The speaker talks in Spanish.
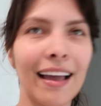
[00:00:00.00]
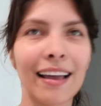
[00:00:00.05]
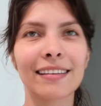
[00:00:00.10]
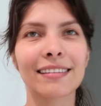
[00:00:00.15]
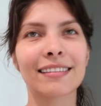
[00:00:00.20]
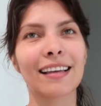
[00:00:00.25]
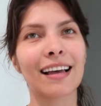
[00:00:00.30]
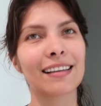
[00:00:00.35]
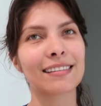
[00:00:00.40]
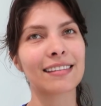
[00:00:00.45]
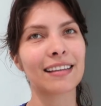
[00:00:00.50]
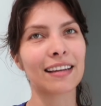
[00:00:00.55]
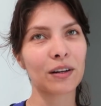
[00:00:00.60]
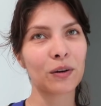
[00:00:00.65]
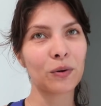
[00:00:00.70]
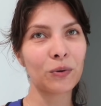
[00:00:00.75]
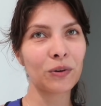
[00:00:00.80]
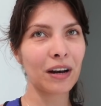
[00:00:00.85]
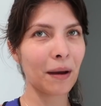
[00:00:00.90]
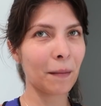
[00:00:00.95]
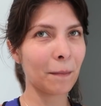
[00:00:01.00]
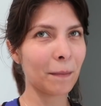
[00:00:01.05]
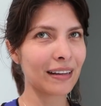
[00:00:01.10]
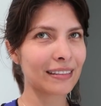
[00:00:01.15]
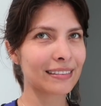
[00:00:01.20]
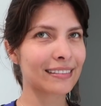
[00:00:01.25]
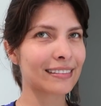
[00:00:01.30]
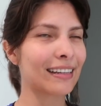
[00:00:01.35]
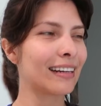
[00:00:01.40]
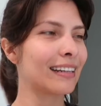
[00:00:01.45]
es hacer una
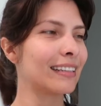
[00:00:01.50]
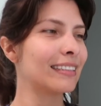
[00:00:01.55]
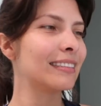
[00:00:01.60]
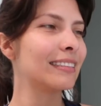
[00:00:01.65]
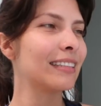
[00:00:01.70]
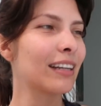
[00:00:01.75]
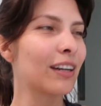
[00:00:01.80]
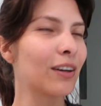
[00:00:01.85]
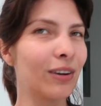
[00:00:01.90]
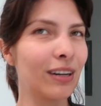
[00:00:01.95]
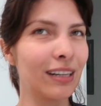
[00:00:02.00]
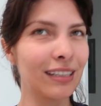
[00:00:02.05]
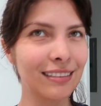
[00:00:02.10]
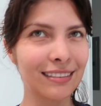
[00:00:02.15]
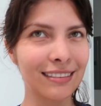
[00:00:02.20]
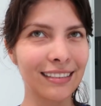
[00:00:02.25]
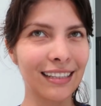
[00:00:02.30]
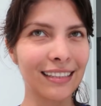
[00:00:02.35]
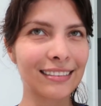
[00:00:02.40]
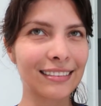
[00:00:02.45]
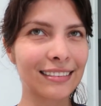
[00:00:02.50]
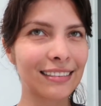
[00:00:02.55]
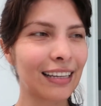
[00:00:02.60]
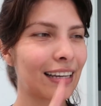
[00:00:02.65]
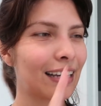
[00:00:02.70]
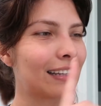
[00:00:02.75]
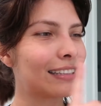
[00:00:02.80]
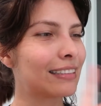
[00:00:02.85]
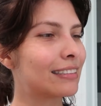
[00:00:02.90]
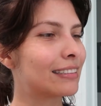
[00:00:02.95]
mascarilla con este
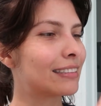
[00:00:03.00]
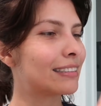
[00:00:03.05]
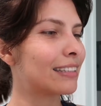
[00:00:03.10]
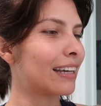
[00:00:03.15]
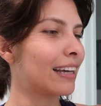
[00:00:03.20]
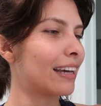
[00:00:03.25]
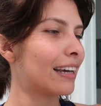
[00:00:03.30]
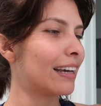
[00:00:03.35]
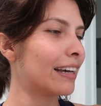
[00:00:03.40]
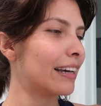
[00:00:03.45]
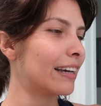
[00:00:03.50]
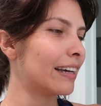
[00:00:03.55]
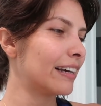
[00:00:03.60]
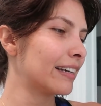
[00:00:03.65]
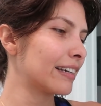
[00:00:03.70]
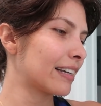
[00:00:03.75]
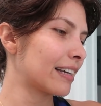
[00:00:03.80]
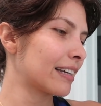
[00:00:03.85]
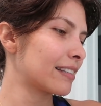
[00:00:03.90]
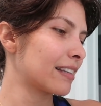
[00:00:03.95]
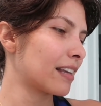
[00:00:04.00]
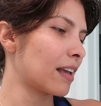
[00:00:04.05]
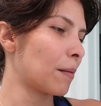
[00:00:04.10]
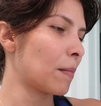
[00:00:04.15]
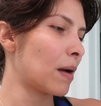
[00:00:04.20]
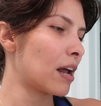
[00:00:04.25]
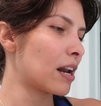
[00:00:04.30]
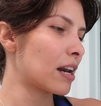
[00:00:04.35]
aceite que se llama